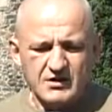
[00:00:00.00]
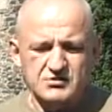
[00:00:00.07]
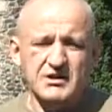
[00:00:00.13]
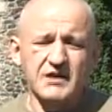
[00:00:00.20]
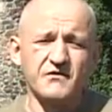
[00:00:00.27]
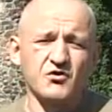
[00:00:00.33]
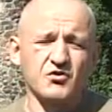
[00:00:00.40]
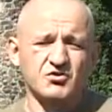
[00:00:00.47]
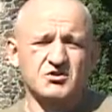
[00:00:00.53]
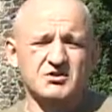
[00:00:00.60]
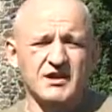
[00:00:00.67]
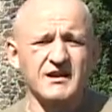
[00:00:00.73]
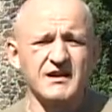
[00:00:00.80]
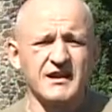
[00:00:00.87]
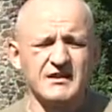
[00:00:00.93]
została
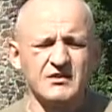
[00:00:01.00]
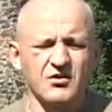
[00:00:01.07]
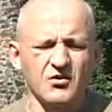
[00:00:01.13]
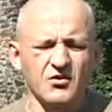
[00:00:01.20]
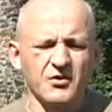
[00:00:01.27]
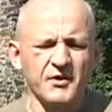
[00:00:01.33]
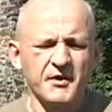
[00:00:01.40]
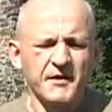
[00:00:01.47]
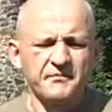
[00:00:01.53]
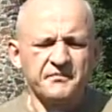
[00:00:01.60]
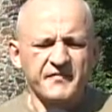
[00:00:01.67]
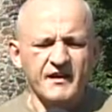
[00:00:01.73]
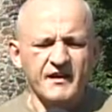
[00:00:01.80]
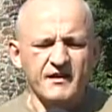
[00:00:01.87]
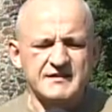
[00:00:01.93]
wykorzystana do
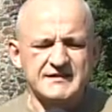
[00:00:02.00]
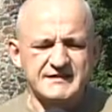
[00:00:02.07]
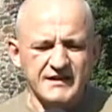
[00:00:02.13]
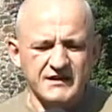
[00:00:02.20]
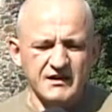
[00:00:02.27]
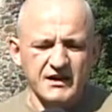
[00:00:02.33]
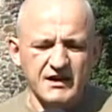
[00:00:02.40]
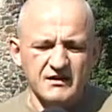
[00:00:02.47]
y, sceny,